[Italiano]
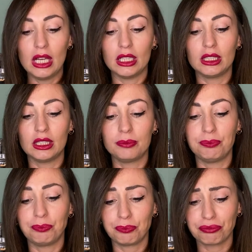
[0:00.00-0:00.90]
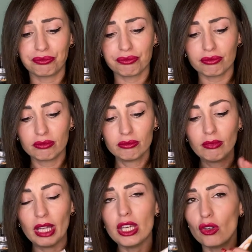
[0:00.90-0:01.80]
Um,
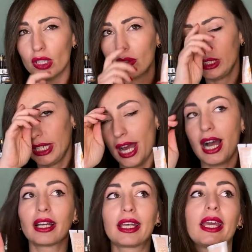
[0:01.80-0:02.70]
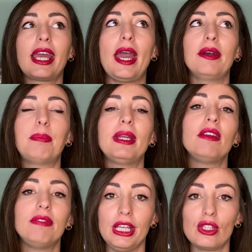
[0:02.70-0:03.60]
io vi devo dire anche che per il
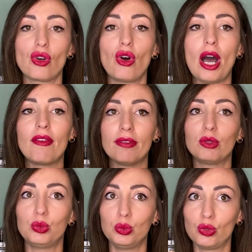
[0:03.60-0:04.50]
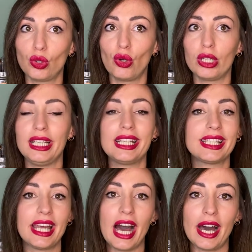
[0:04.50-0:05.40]
viso avrei voluto
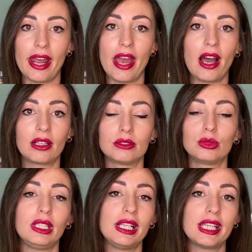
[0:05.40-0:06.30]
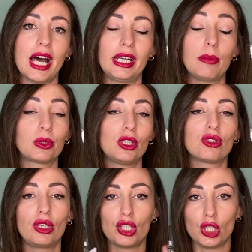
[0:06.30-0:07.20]
iniziare a utilizzare la
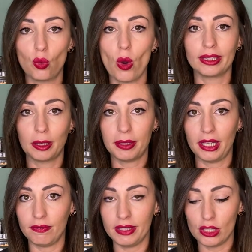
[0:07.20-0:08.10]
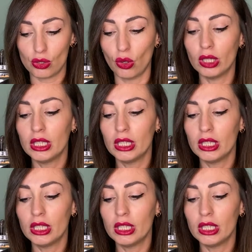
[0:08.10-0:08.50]
protezione 50 per il viso.